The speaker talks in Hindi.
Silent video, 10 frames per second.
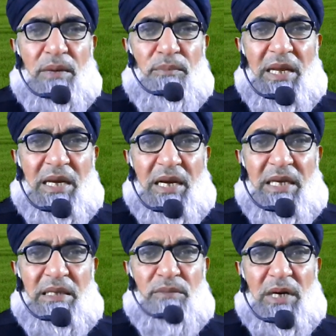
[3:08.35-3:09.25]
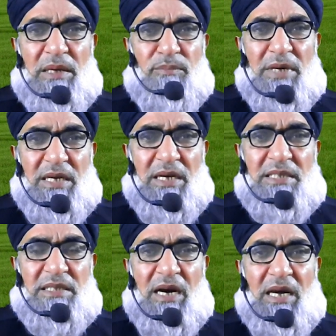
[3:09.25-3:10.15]
मेरे कई बड़े बड़े
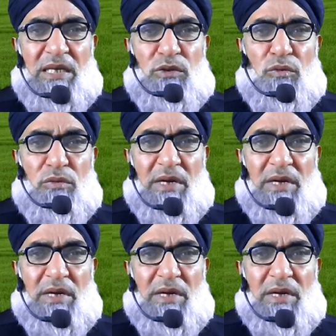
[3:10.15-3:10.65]
काश्तकार हैं जो